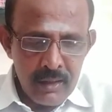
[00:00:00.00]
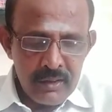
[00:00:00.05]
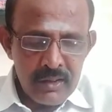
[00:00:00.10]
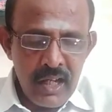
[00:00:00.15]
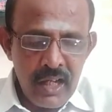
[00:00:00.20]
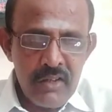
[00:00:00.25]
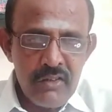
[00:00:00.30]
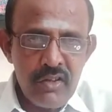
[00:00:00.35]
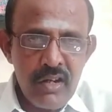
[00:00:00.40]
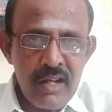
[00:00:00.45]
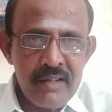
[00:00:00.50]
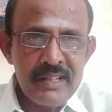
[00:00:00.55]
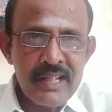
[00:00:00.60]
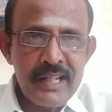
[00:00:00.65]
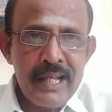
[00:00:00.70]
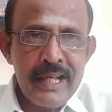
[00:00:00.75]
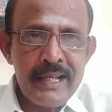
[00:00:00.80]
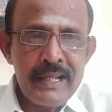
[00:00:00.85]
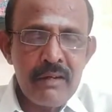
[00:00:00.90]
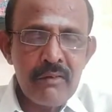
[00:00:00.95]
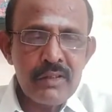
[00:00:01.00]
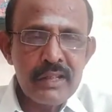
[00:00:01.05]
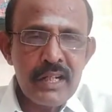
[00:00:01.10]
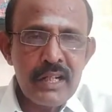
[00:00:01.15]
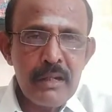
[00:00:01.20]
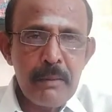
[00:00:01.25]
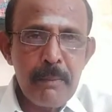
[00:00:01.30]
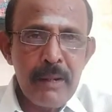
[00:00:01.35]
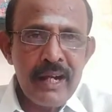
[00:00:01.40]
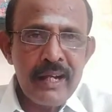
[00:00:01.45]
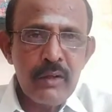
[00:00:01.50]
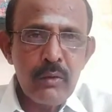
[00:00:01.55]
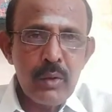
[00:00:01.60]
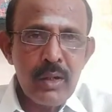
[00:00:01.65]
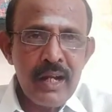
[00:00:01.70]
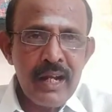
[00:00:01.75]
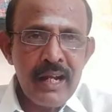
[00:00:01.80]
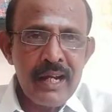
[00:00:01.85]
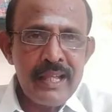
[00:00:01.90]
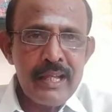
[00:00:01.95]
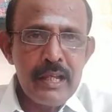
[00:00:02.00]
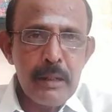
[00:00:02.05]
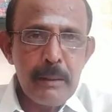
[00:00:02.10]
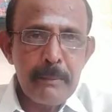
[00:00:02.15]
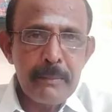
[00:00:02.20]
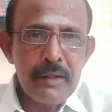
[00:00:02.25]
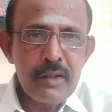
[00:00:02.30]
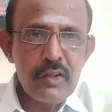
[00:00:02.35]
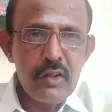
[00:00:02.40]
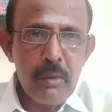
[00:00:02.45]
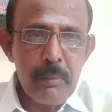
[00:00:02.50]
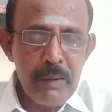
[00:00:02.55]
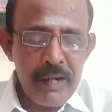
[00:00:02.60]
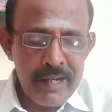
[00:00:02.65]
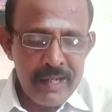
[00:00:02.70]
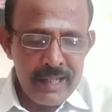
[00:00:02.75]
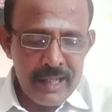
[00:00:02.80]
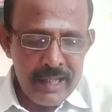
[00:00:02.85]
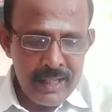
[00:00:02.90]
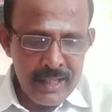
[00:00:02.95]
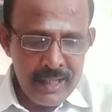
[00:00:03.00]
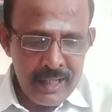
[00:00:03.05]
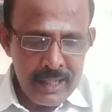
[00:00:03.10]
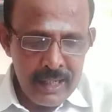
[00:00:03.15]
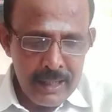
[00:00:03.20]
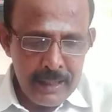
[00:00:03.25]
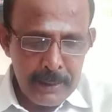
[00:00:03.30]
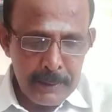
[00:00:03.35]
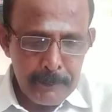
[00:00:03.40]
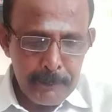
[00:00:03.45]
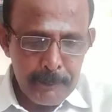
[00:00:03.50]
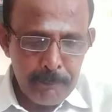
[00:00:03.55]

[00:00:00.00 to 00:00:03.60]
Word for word: தனுசு ராசியிலே இருபத்தெட்டு பாகை ஒரு கலையில் பாகையில் இருக்கிறார்